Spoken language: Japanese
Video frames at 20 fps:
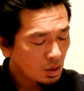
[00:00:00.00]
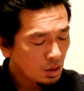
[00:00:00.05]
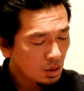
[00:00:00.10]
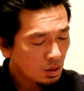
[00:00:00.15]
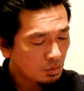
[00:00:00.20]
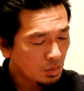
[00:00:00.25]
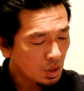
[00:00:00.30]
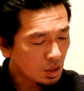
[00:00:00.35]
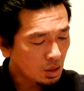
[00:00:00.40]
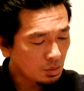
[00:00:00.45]

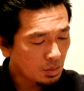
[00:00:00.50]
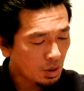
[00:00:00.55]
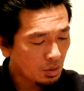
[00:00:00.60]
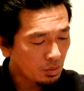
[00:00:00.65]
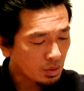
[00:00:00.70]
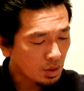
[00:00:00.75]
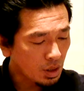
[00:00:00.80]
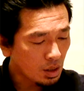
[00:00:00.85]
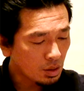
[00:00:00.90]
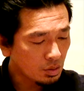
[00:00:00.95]
ミニマム
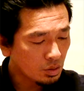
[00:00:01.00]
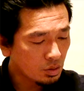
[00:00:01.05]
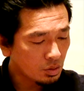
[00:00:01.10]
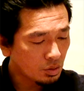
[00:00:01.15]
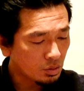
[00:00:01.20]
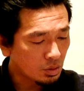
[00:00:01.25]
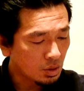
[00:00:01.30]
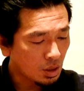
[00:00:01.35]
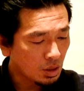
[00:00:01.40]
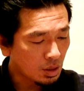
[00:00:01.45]

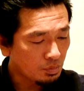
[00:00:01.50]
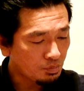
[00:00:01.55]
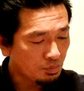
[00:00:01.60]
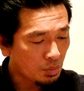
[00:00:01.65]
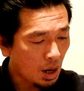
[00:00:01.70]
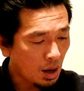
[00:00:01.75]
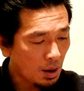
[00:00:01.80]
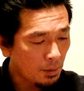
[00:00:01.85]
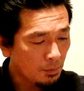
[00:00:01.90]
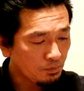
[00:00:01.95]
37%
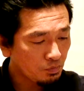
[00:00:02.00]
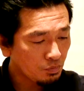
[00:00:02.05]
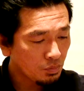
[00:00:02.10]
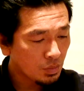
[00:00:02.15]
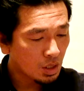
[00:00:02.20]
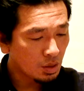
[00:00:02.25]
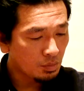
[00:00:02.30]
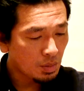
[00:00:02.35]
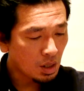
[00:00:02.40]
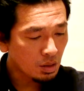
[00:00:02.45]

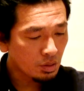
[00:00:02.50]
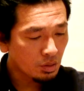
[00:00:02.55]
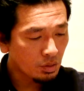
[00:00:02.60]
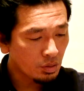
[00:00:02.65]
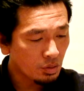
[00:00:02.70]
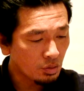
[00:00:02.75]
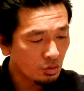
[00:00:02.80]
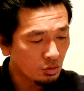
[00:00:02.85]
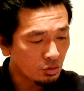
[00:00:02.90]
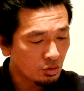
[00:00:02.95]
で
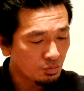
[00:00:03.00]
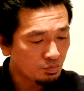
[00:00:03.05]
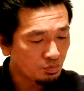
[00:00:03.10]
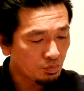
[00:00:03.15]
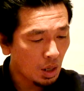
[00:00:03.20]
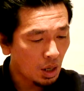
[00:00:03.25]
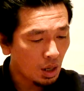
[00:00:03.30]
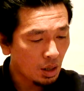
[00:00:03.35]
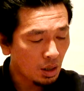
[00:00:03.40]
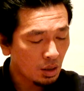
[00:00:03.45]
マックス50%っ